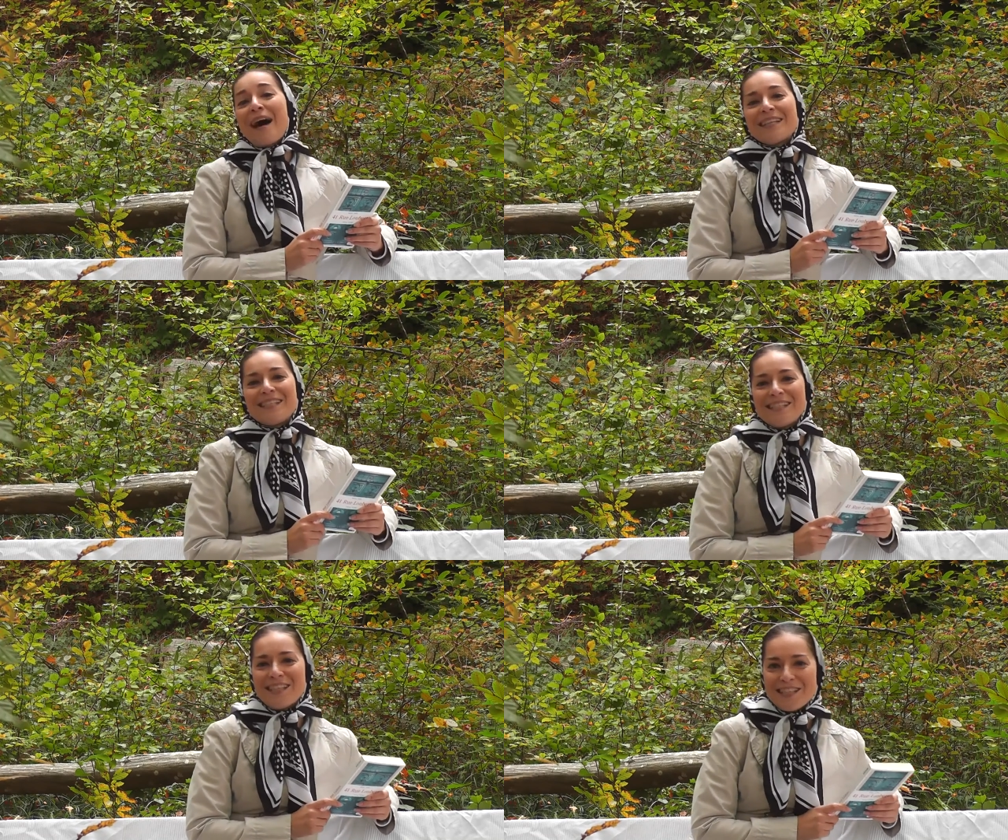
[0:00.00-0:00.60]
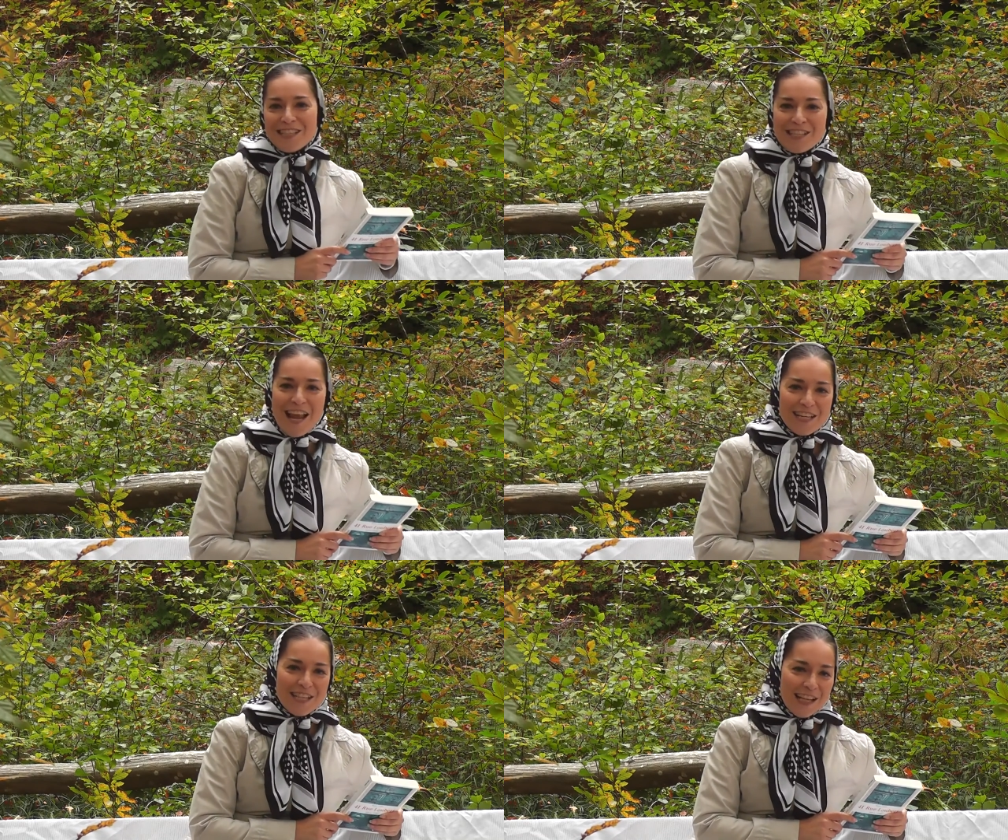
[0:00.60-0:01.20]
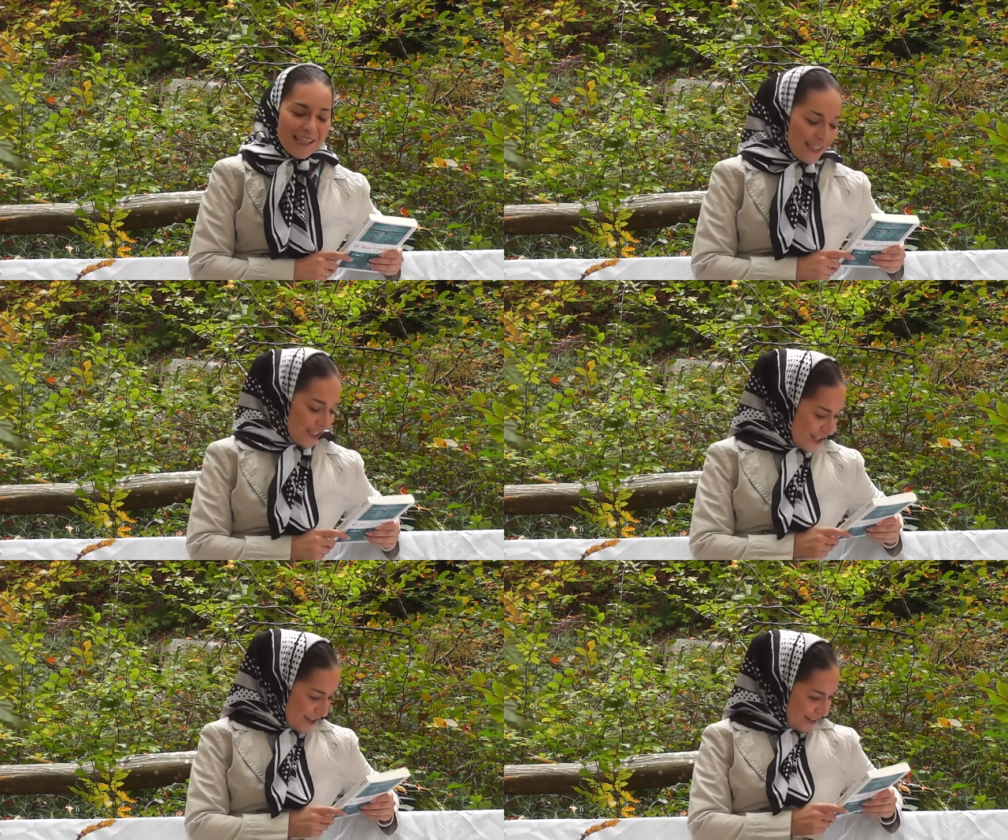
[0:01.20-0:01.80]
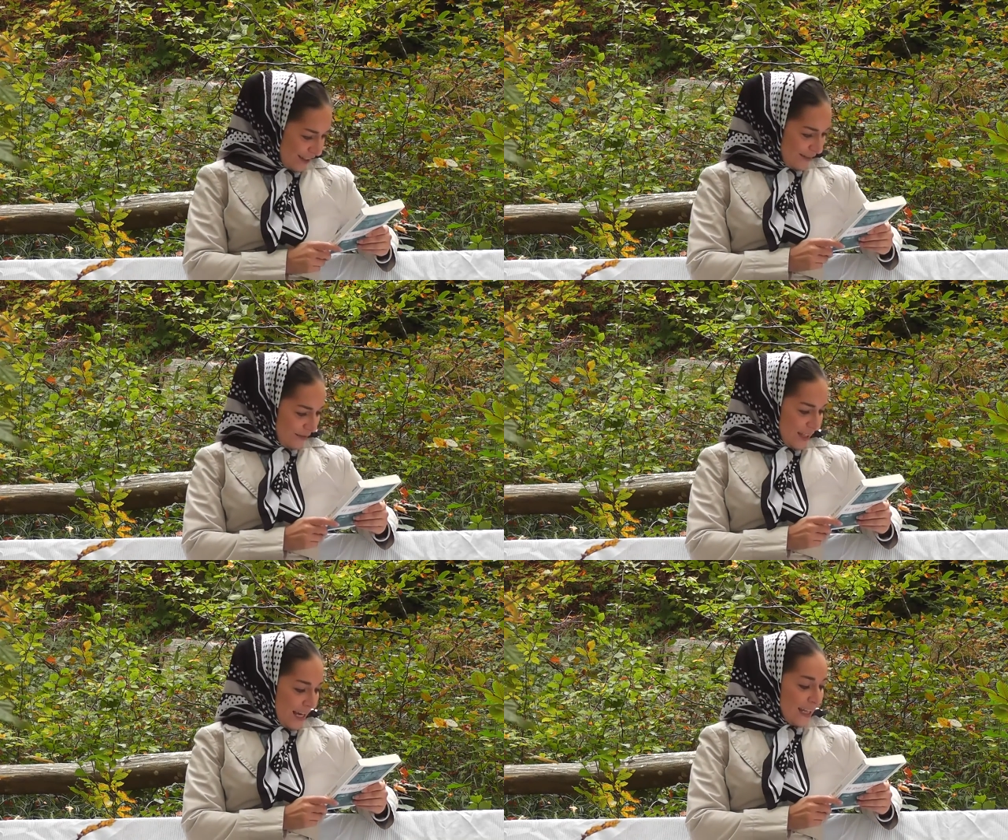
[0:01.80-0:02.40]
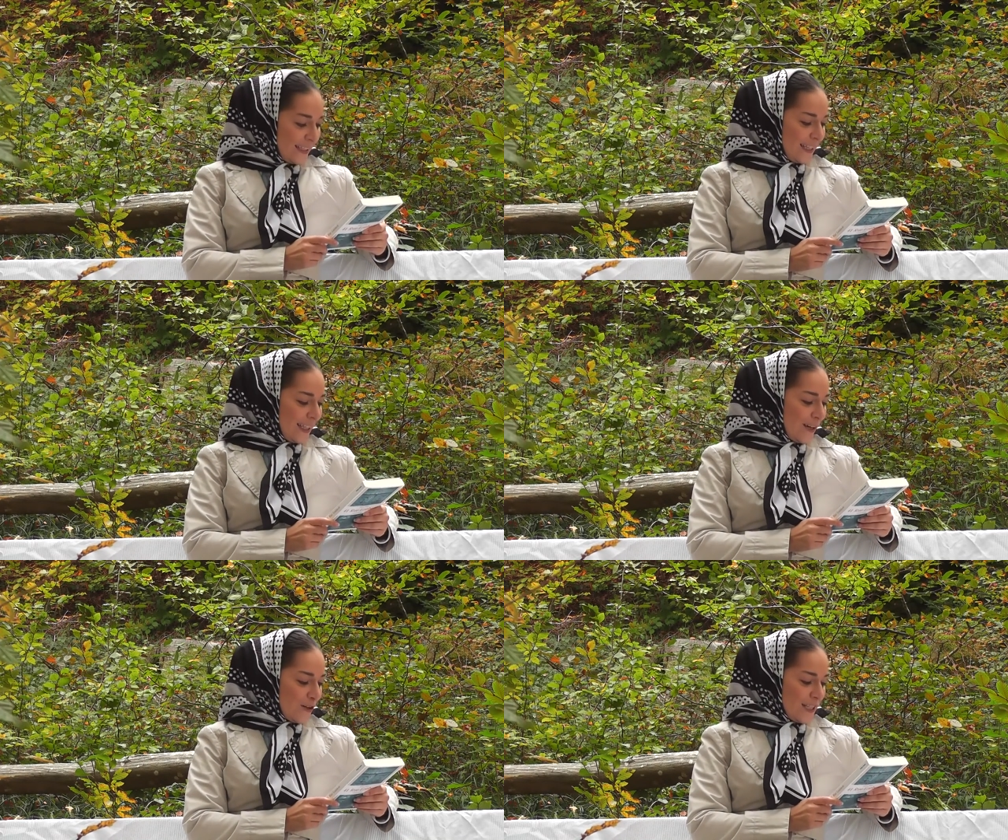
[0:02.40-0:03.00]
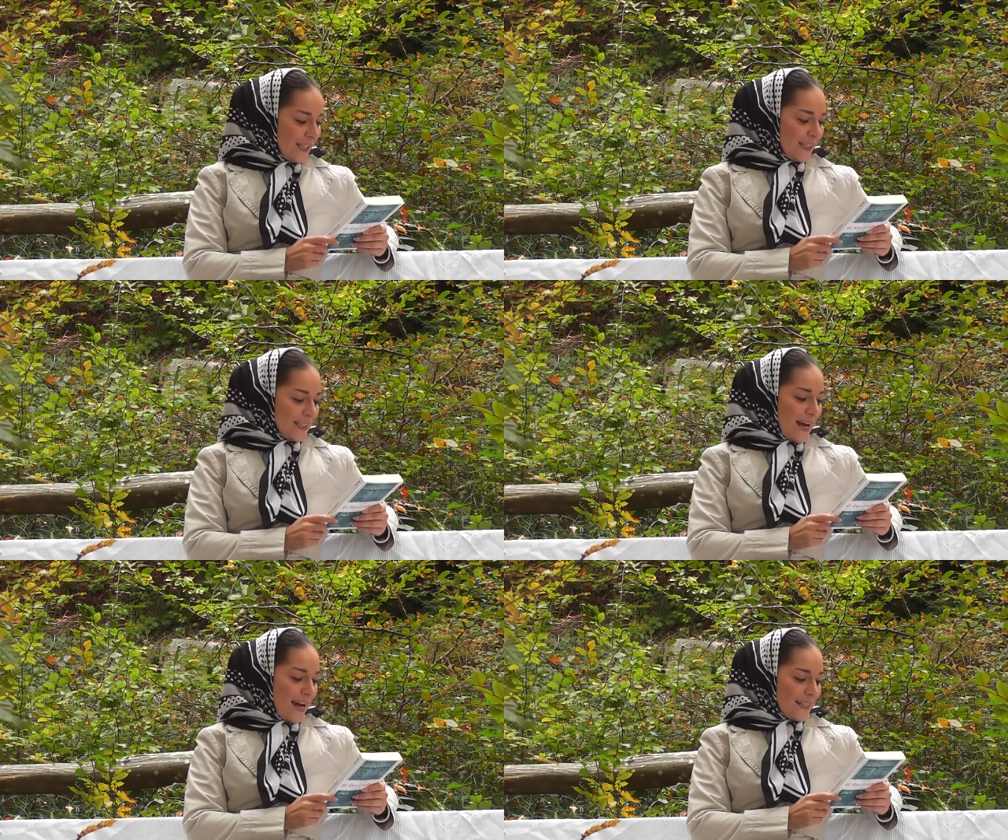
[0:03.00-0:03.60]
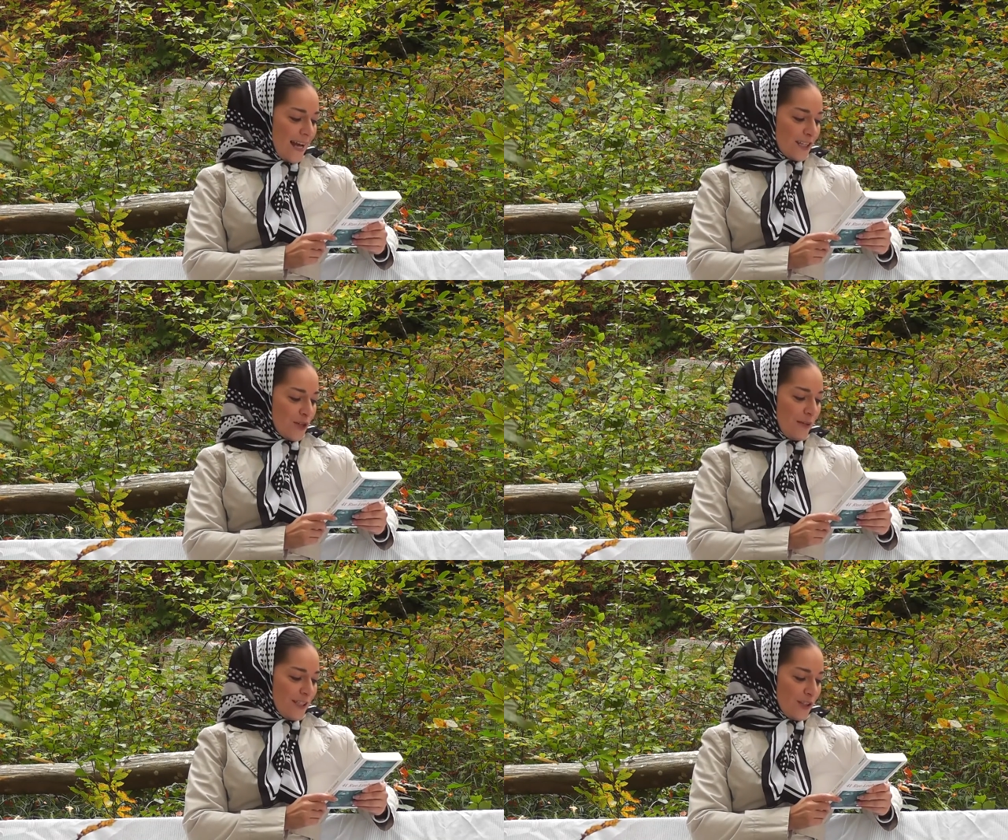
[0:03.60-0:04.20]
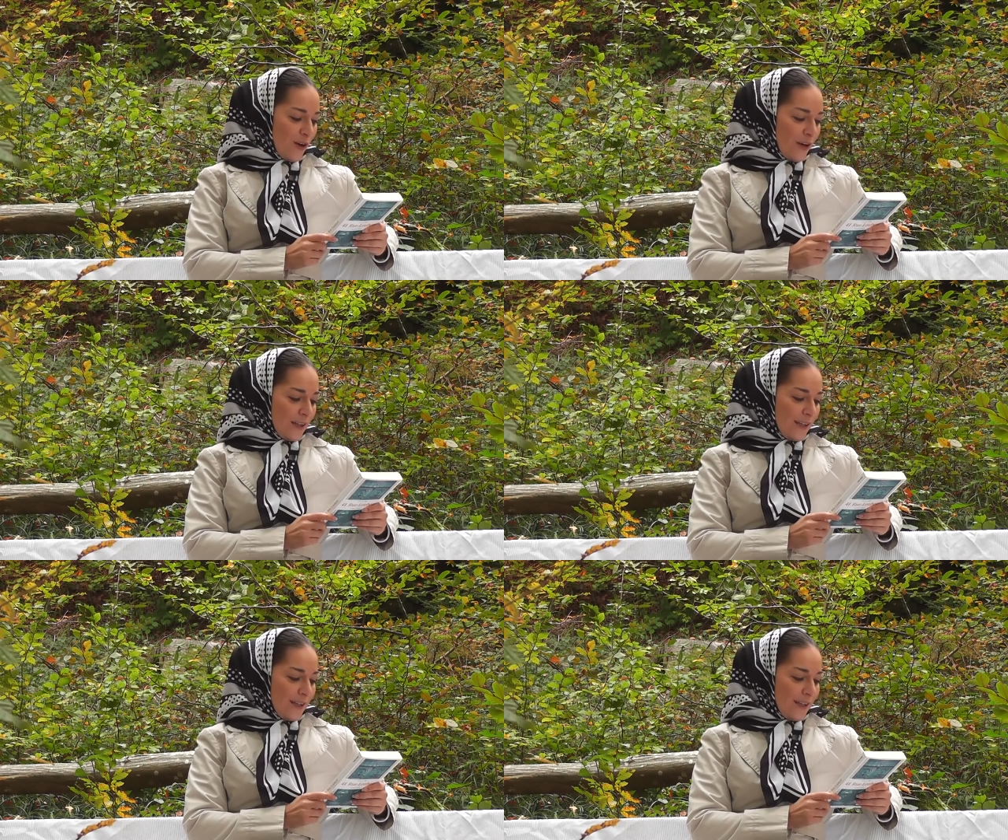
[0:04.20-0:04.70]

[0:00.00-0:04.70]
Machen Sie sich nicht lächerlich. Die Guillotine ist ein Sexspielzeug.